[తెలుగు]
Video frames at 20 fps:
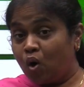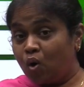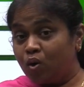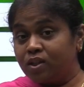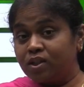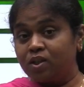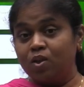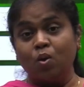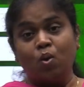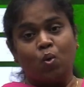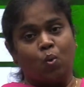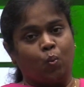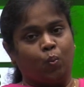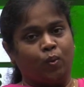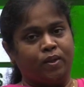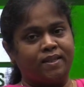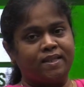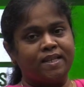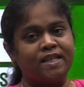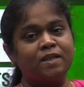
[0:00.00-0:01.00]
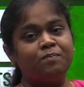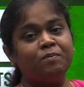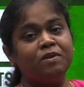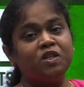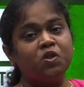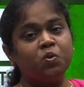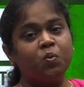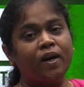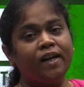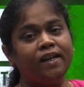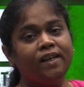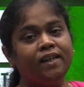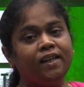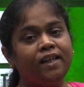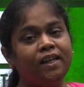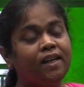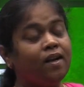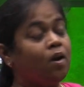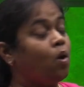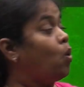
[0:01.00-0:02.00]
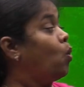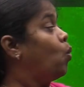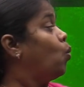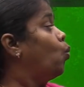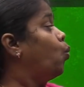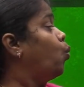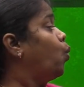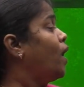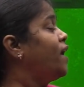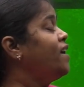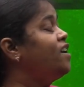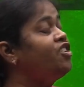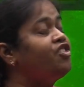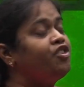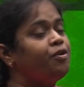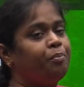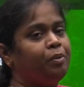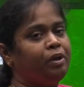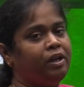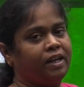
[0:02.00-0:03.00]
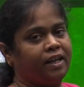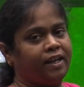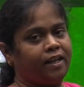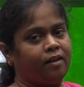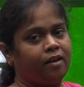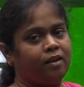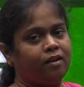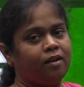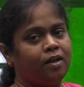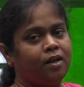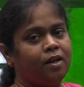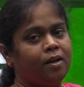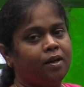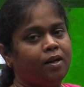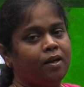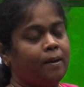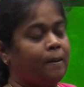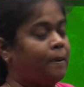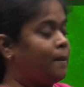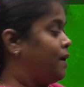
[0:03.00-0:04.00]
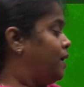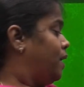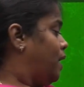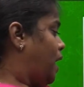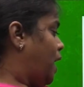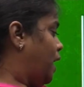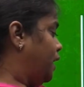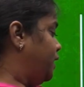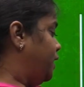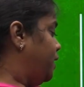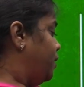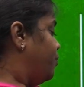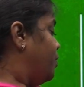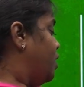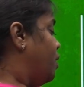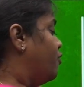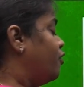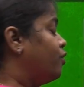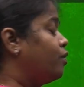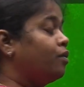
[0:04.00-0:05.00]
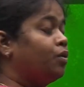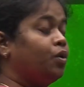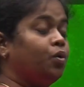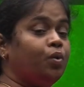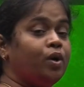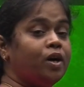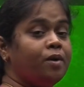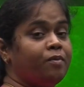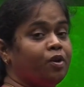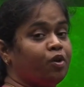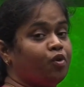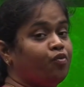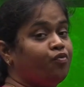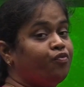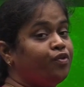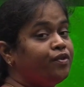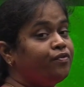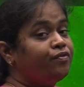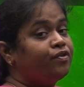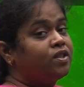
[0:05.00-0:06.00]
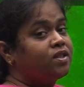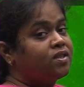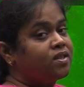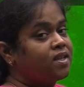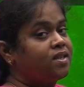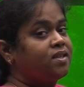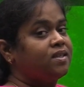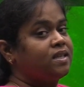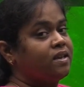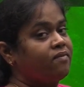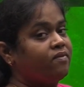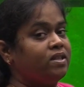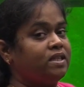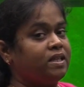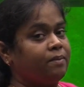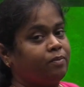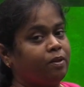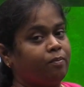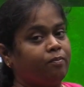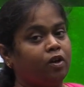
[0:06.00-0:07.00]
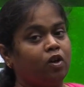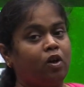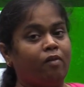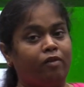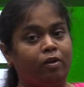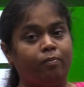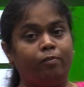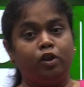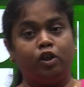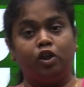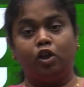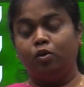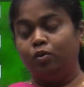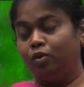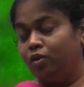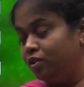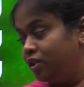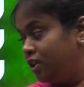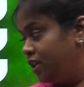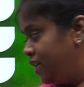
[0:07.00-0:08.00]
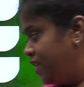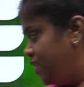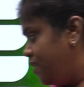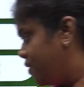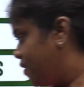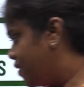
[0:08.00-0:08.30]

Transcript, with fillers: కోర్స్ విత్ సిక్స్ మంత్స్ వ్యాలిడిటీ వన్ ట్రిపుల్ నైన్ అది కూడా మీకు ఫిఫ్త్ సిక్స్త్ సెవెంత్ సెప్టెంబర్లో అవైలబిలిటీలో ఉంటుందండి